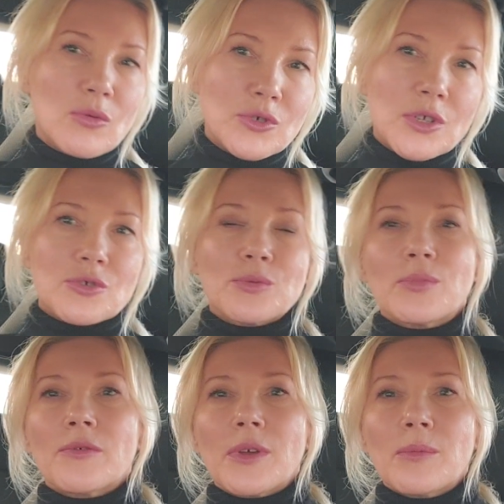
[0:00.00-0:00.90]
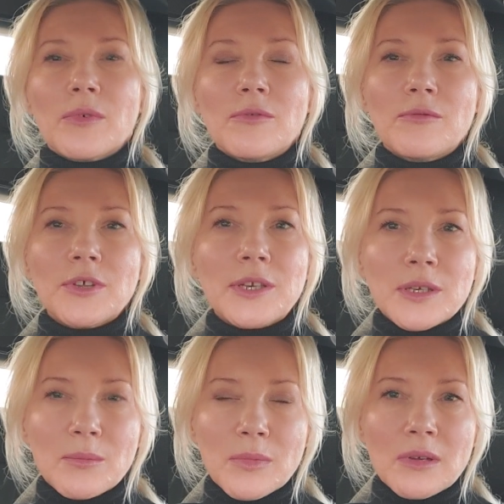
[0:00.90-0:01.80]
luźne, o czym powiem w
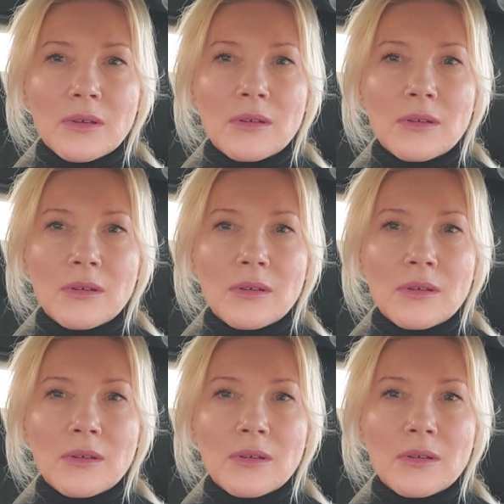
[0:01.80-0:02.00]
innym